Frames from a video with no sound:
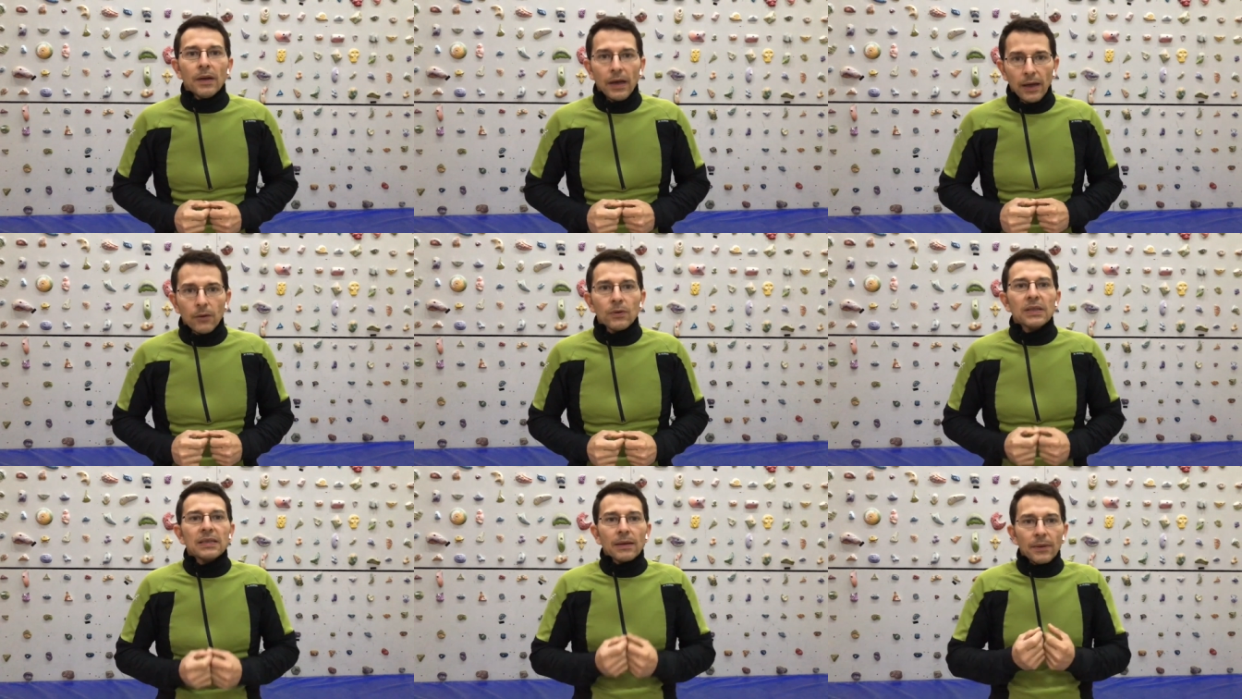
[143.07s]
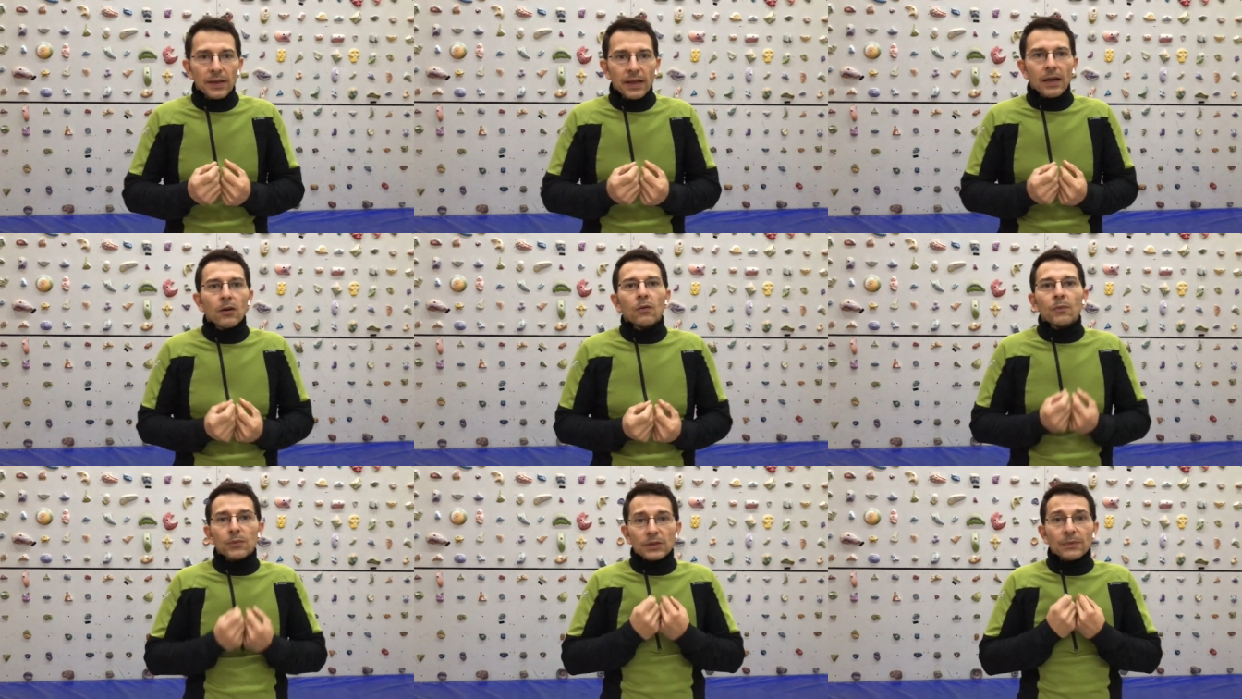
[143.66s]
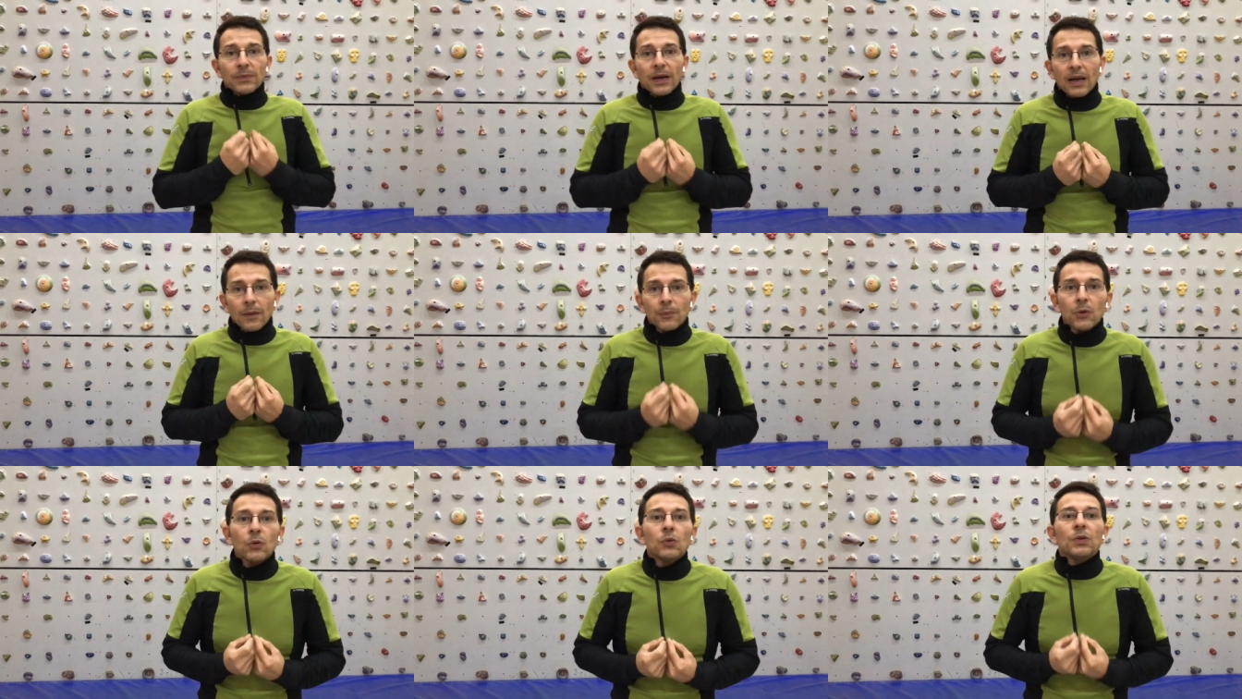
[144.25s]
E in questa maniera non si
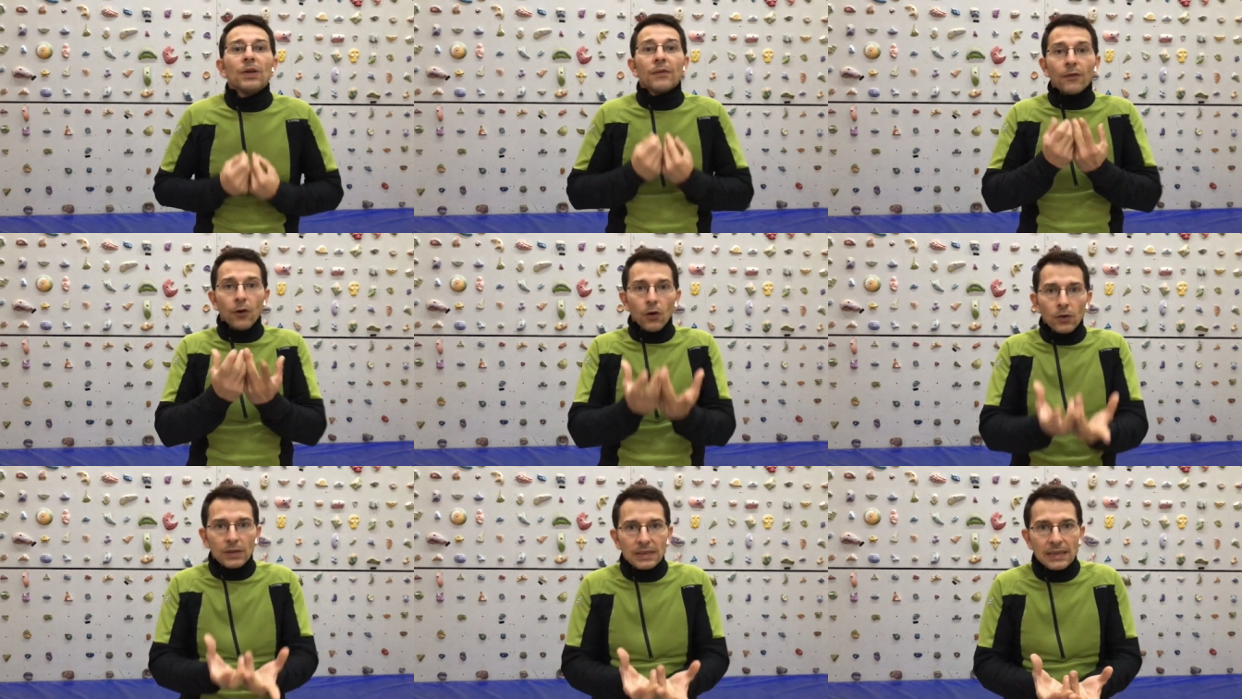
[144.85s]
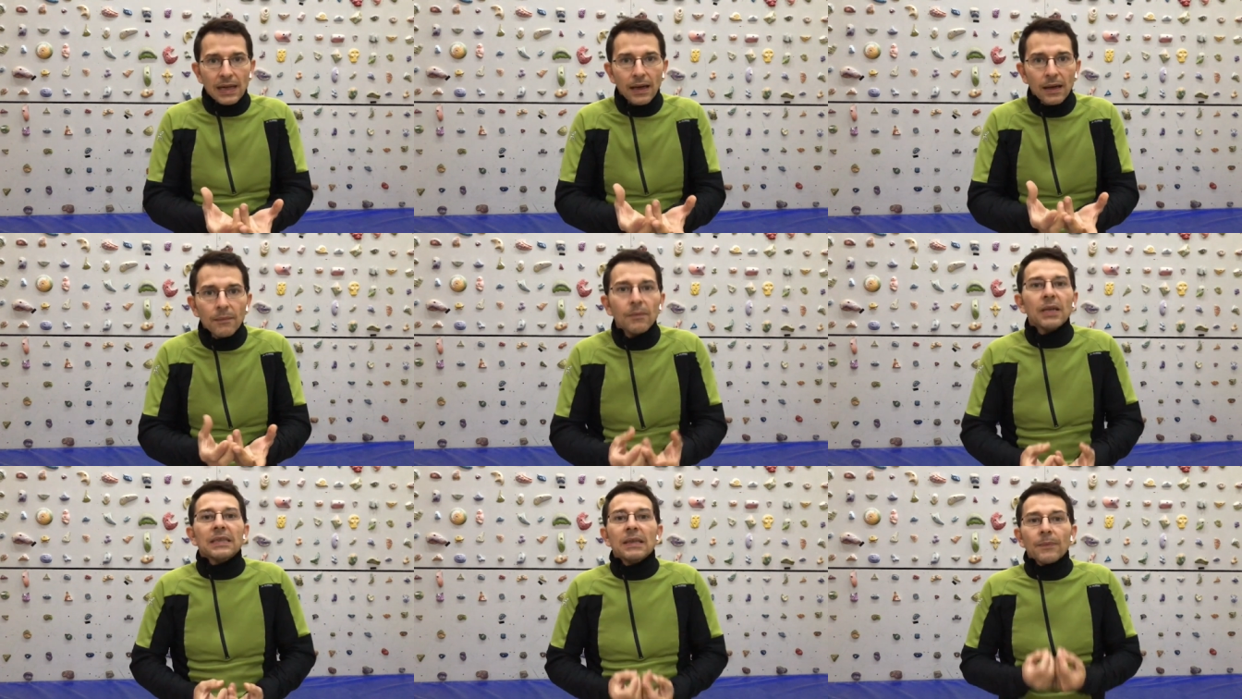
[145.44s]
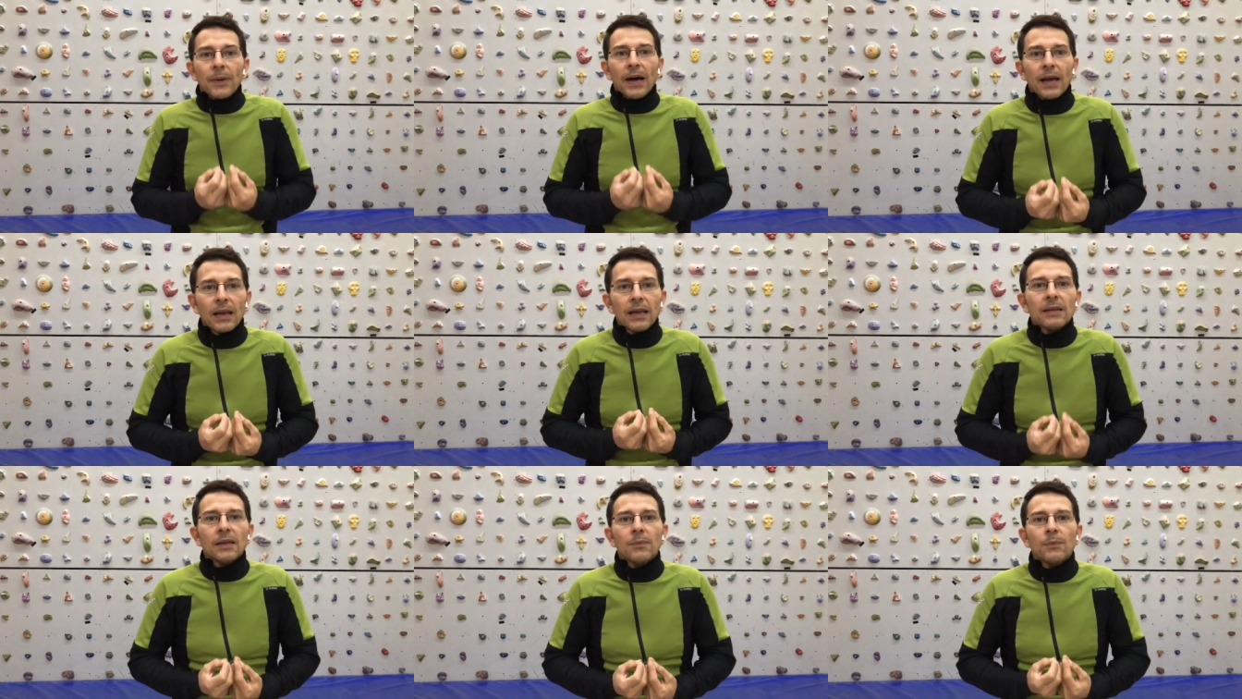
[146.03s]
parla più di forza, ma si
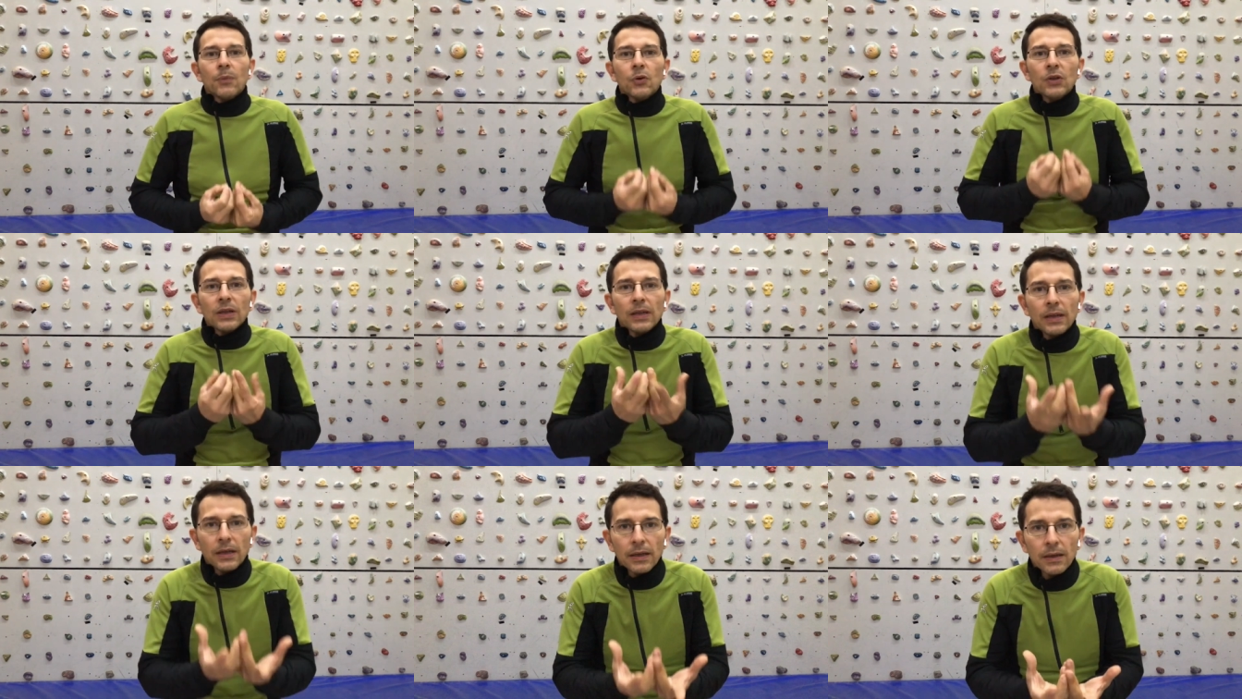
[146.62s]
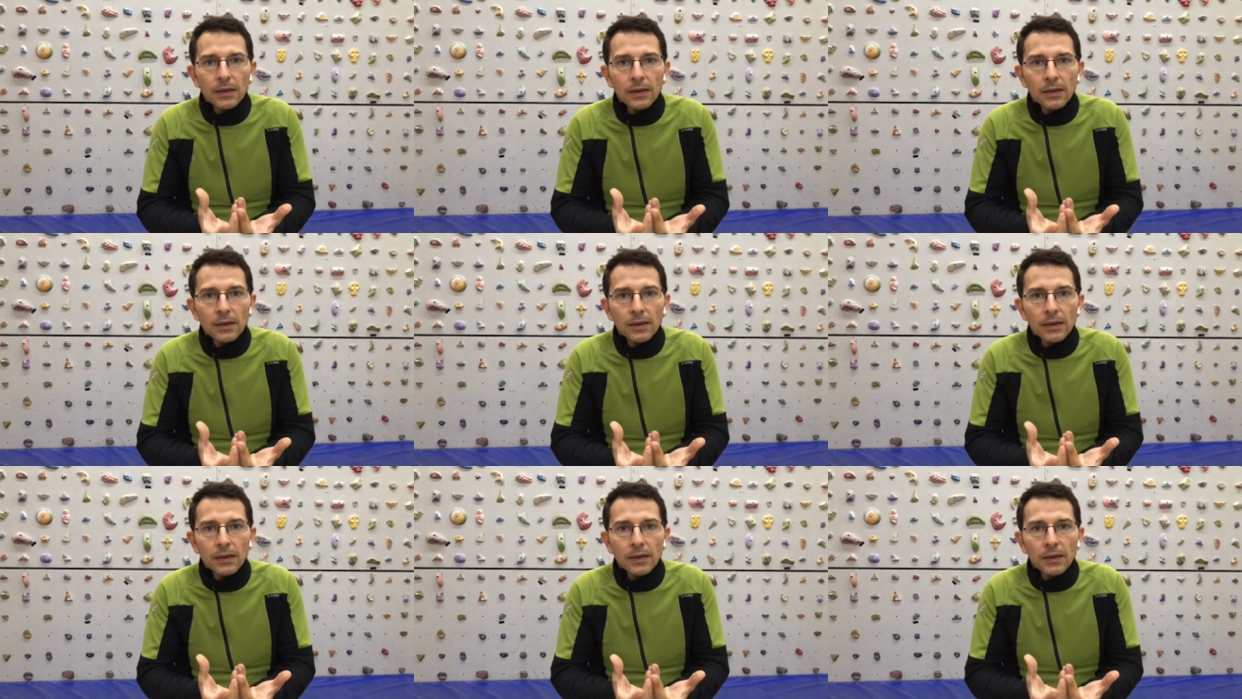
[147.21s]
parla di potere.